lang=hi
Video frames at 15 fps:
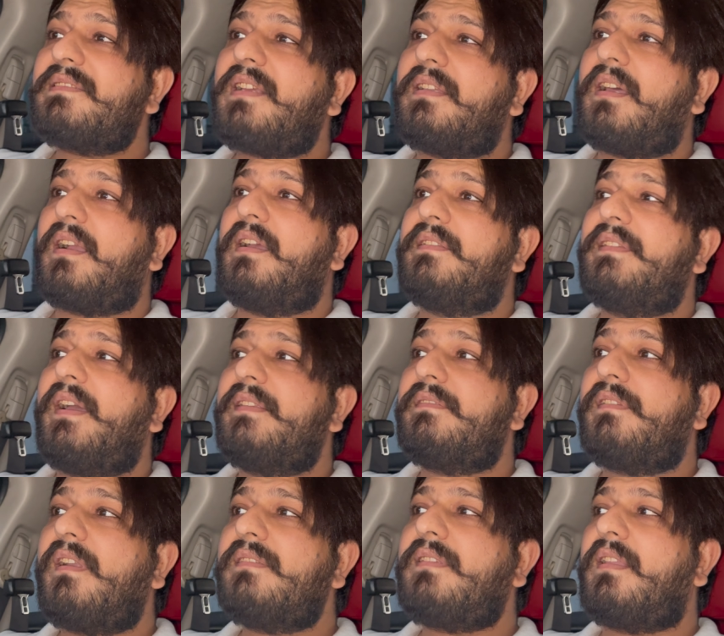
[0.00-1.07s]
ज्यादा गंदा
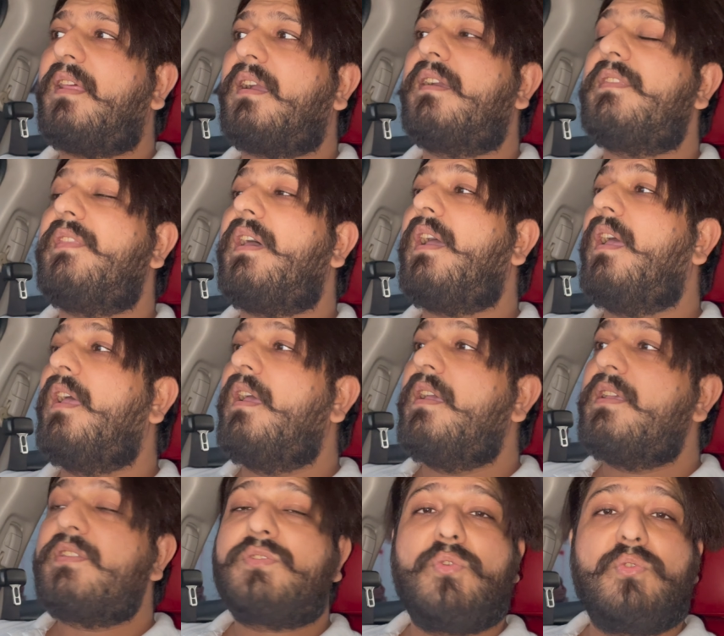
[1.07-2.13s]
इतना ज्यादा गंदा
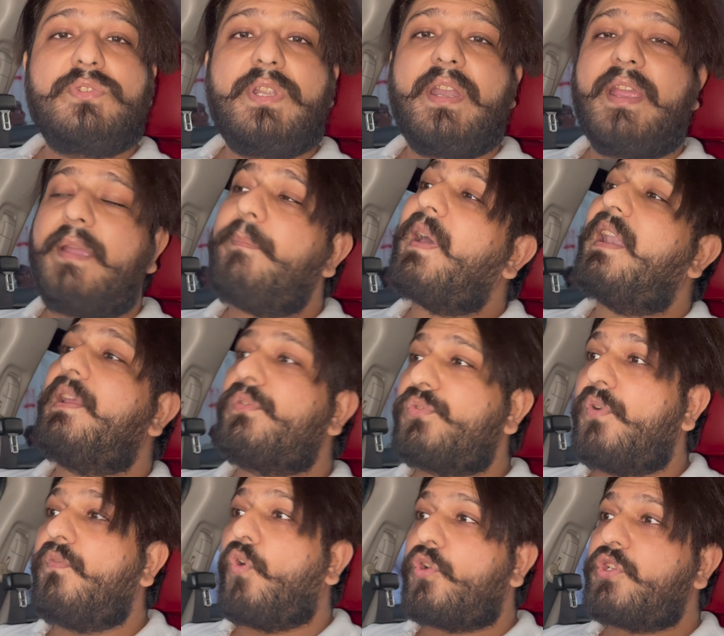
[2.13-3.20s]
है सोच रहे हैं कि पहले
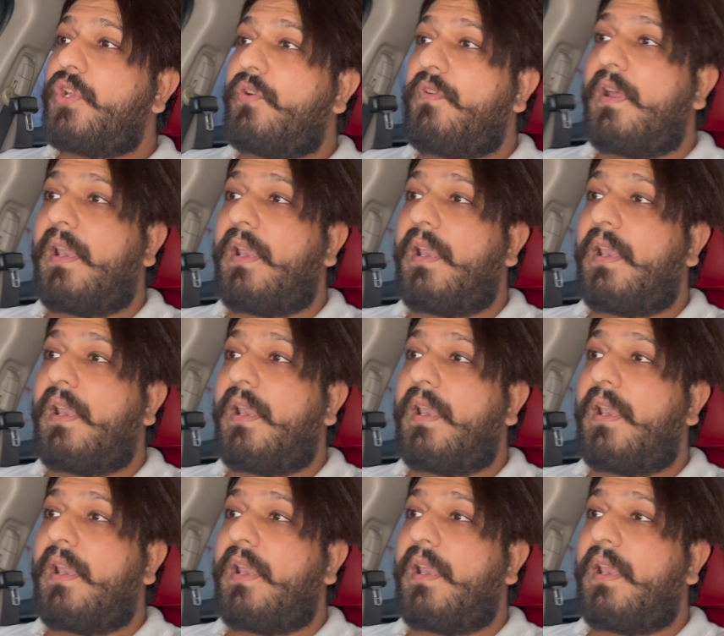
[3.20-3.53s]
उसको वॉश करवा